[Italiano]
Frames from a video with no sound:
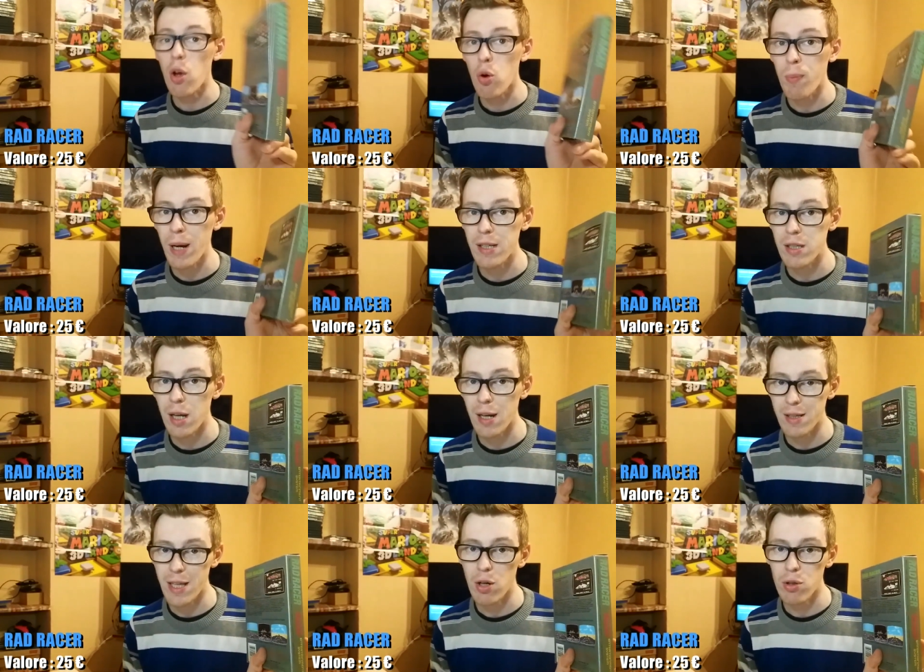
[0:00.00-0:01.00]
recuperati da
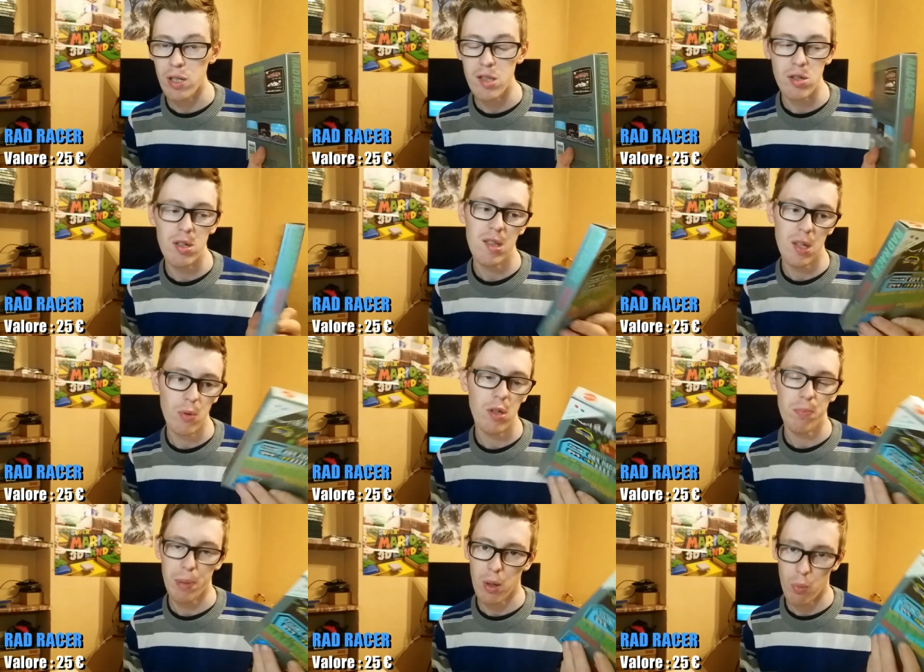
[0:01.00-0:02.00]
dei collezionisti quindi
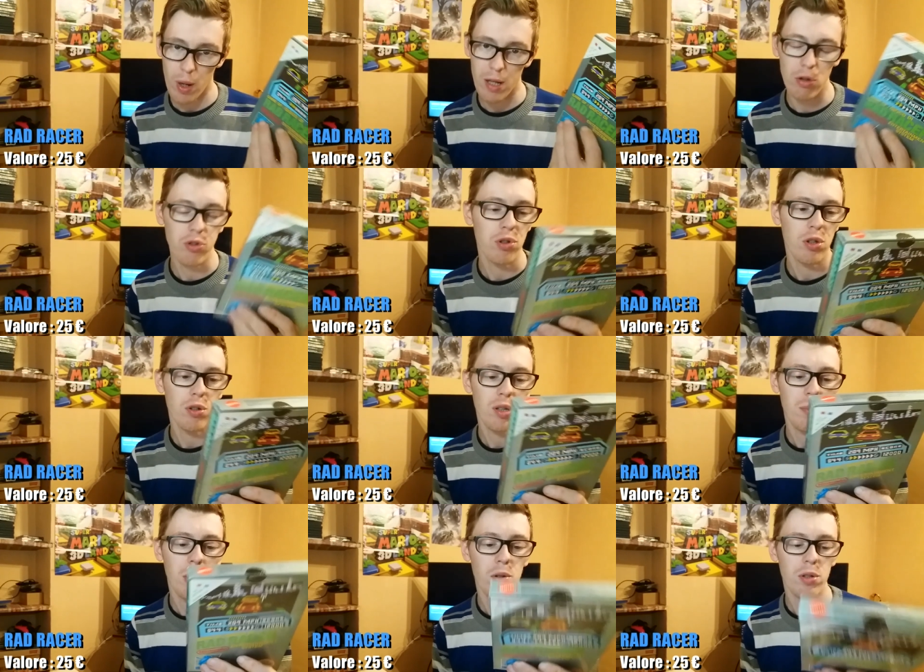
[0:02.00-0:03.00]
per quello sono in
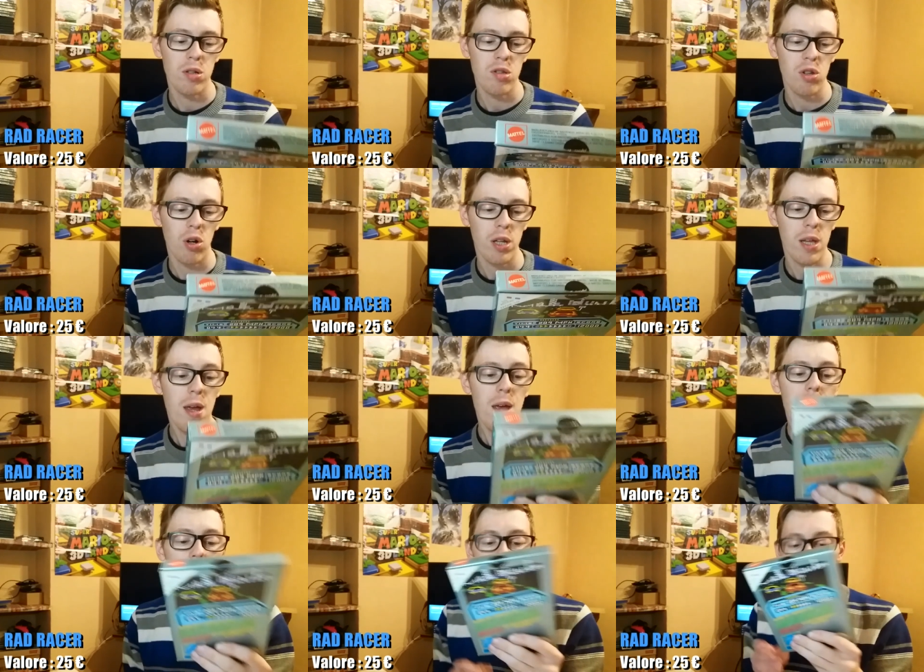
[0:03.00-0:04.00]
ottime condizioni
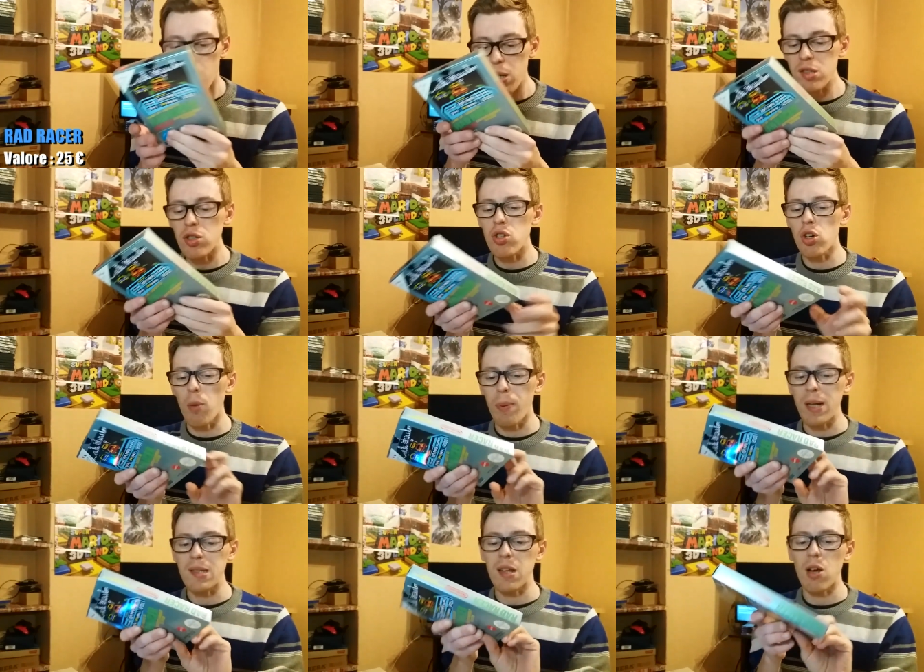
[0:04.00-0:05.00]
questo gioco per essere